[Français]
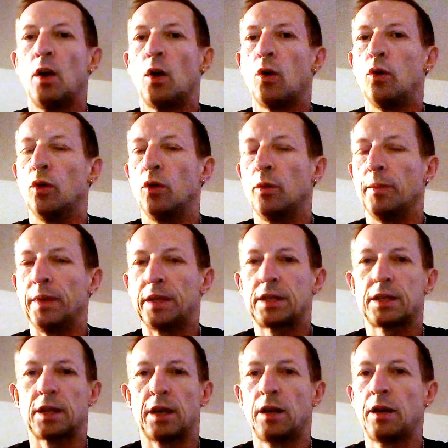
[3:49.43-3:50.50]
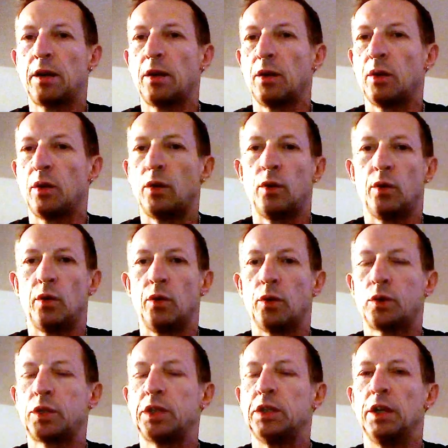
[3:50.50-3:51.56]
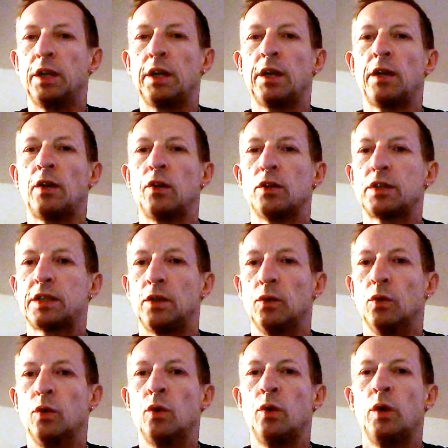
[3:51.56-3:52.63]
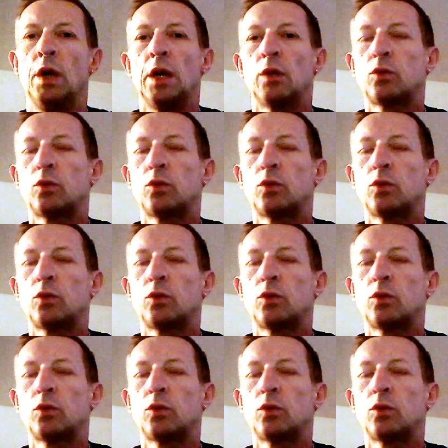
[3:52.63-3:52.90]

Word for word: le, médecin, le, kiné, l'ostéo,